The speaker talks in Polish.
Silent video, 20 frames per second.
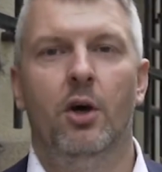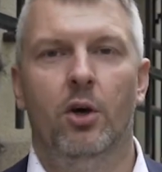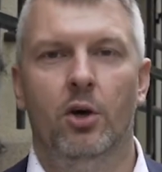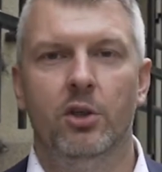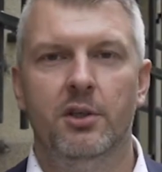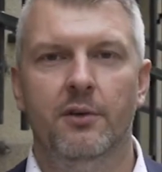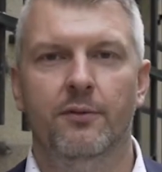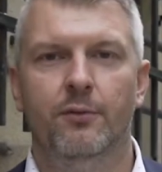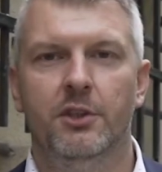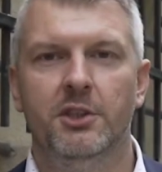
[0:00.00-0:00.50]

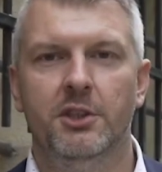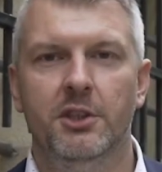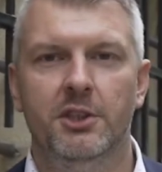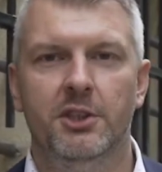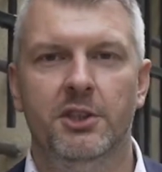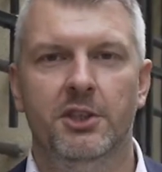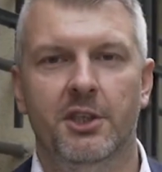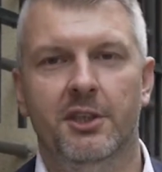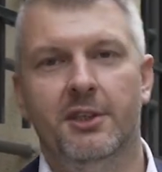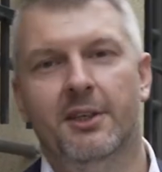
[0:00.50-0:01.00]
O tym właśnie
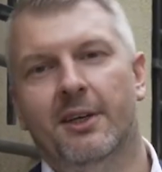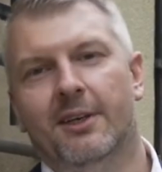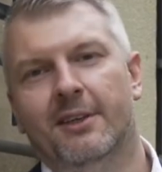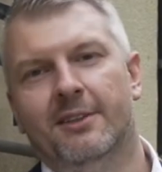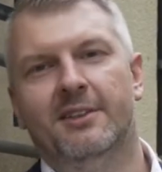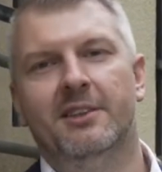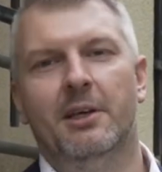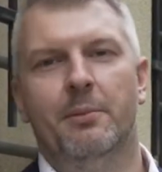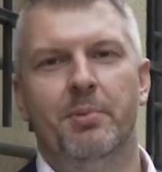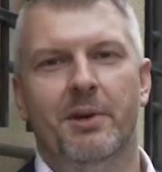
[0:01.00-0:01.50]
dzisiaj.
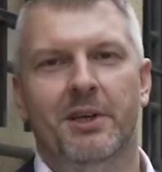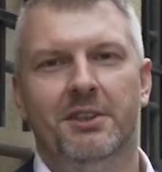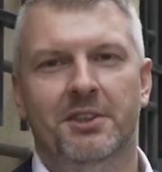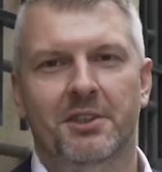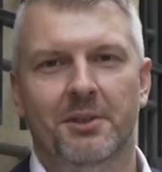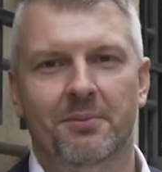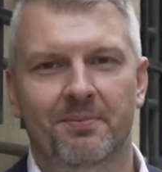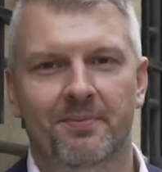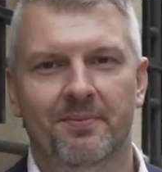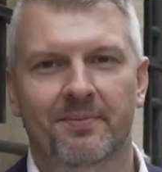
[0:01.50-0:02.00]

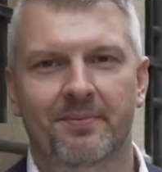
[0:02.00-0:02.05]
Zapraszam.